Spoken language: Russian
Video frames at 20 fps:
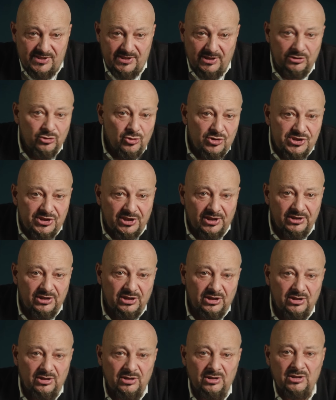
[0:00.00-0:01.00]
С одной
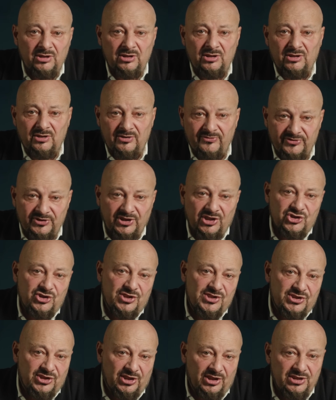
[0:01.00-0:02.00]
стороны, в
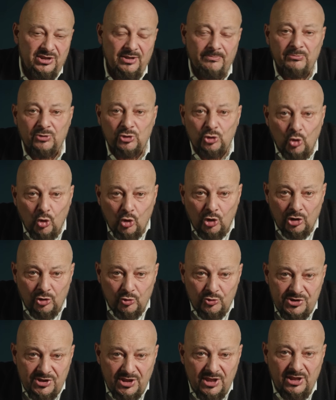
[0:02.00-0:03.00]
нашей стране много
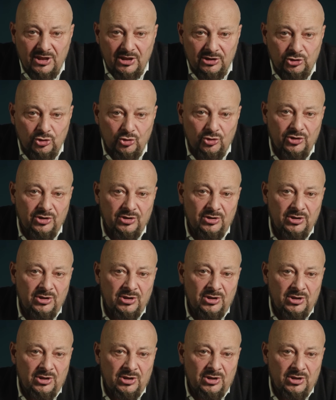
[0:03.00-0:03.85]
людей, которые